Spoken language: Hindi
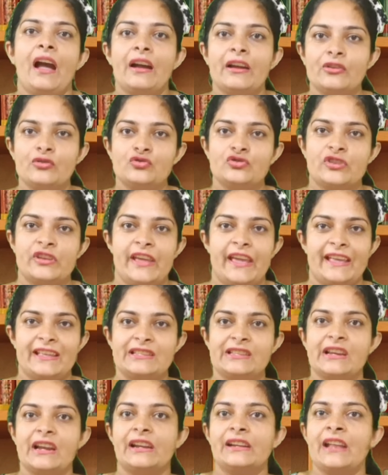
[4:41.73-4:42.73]
अगर उसकी
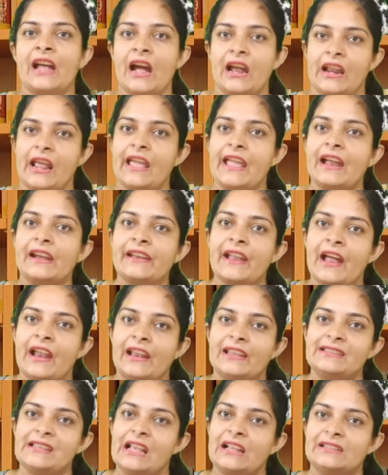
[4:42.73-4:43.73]
एज 18 या
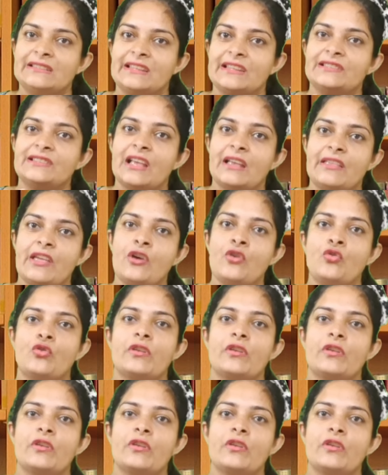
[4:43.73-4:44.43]
18 साल से ज़्यादा